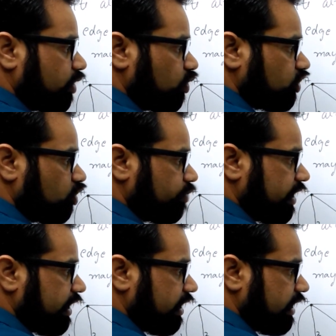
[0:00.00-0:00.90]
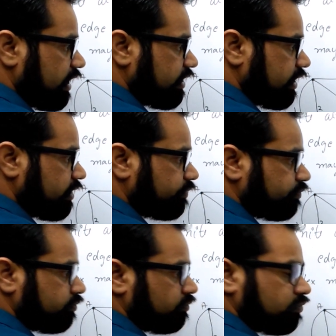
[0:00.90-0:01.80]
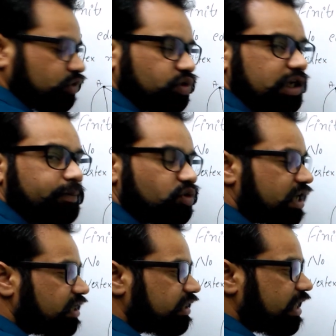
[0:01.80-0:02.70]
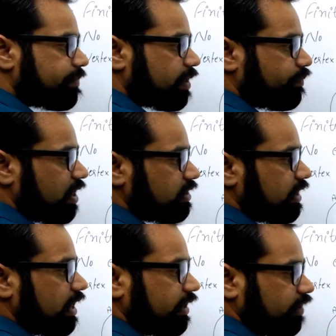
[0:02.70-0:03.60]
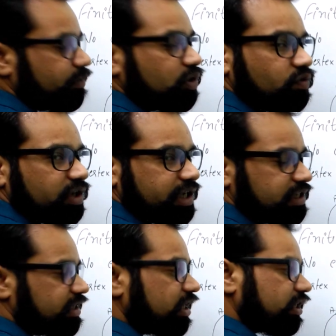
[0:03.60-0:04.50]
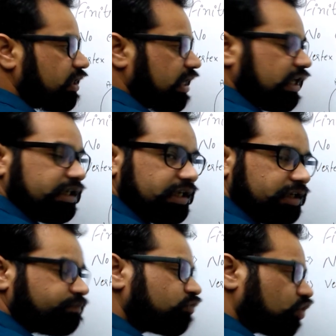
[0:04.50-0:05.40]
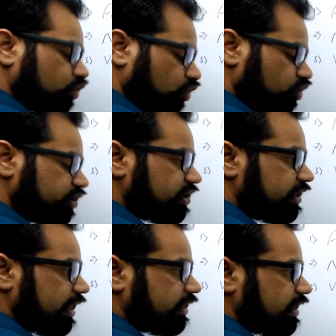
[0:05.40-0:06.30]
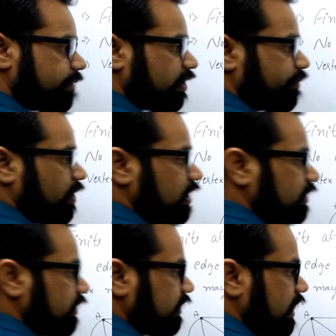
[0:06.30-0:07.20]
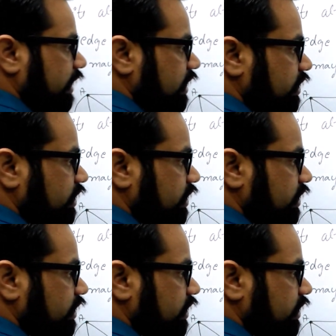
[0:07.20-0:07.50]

भी हो जाऊँ मैं एक ए से क्योंकि हमको क्या करना है आपके पास ये भी तो वर्टेक्स ही है ठीक दोनों चीज़ें देखते हैं आपके पास क्या क्या